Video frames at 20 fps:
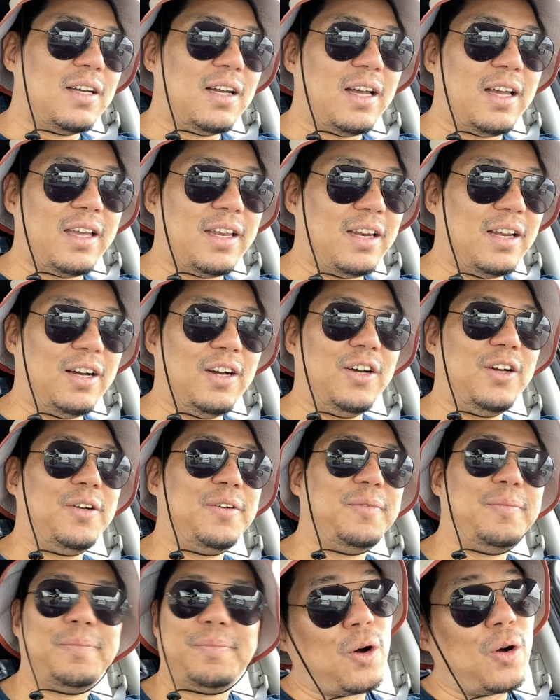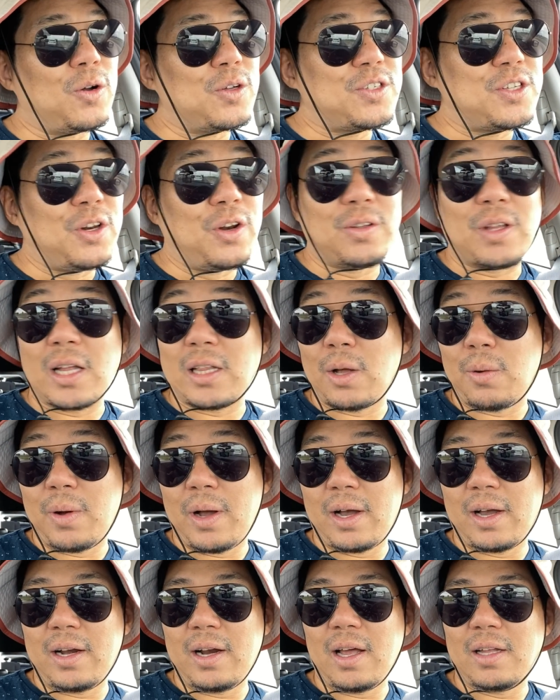Ay, naka. Kung sino
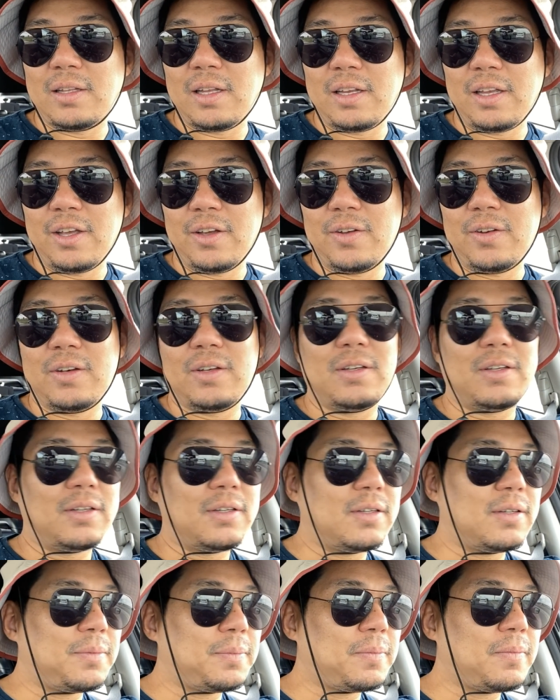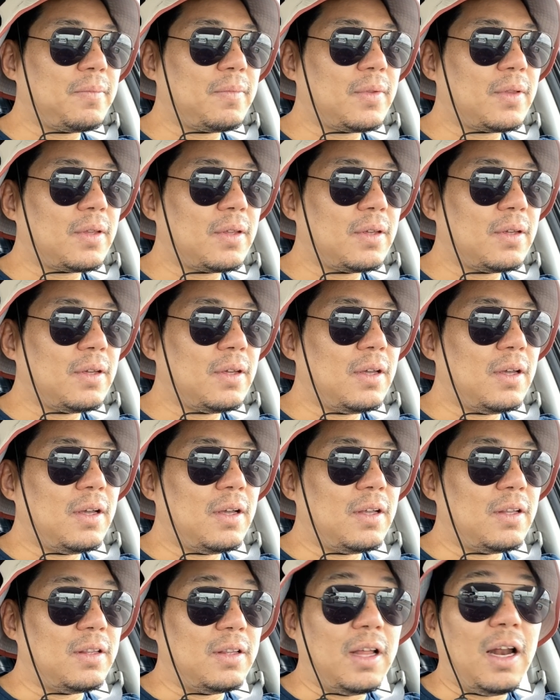tatawagan natin ngayon,
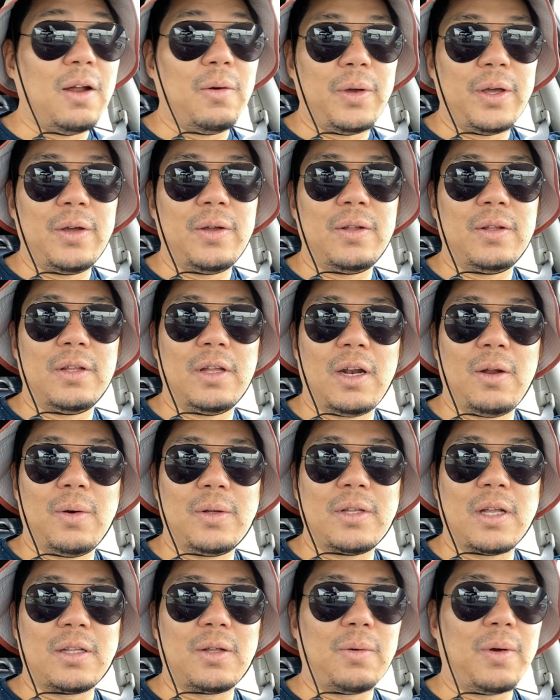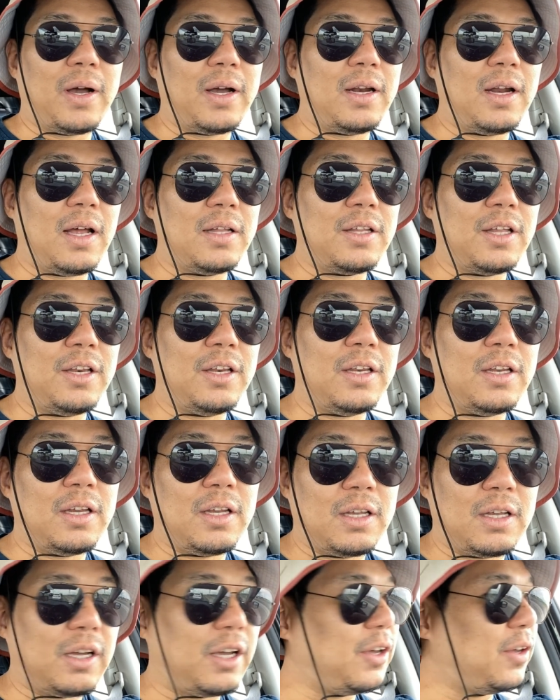dalawa yun. Dalawa tatawagan natin
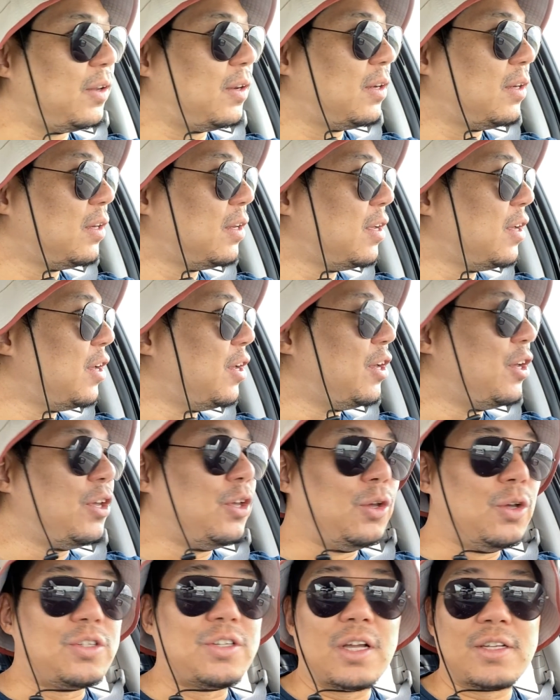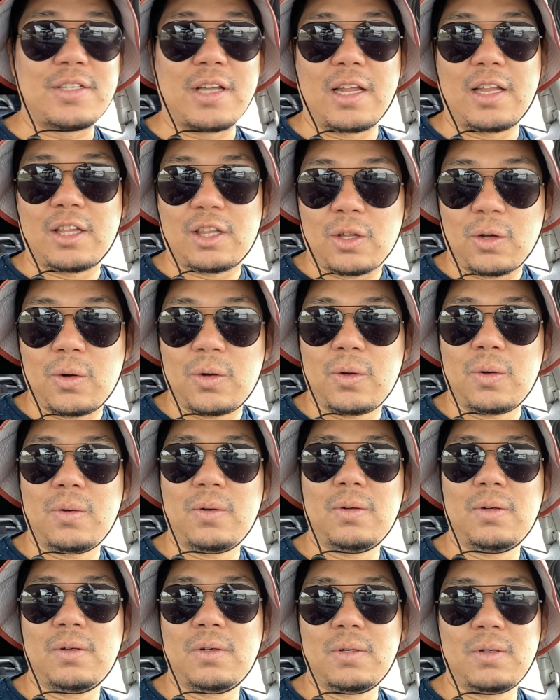ngayon. Yung isa santo.
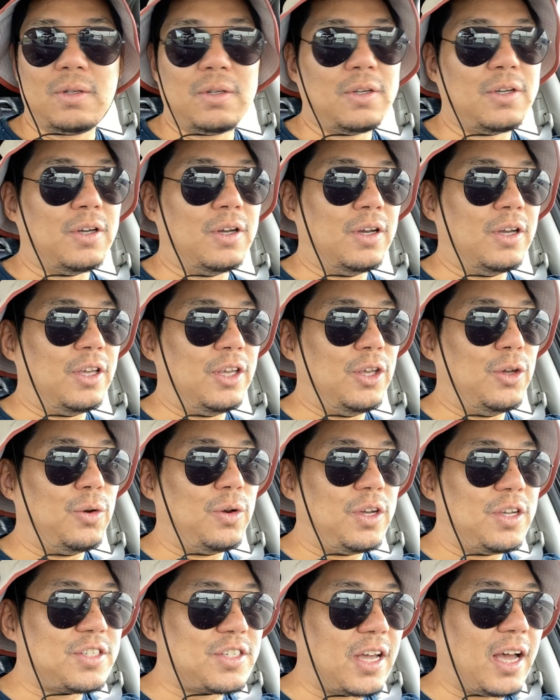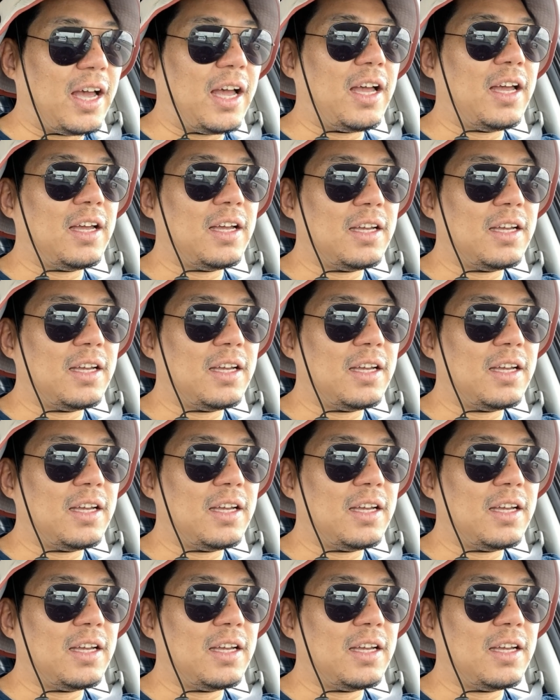Yung isa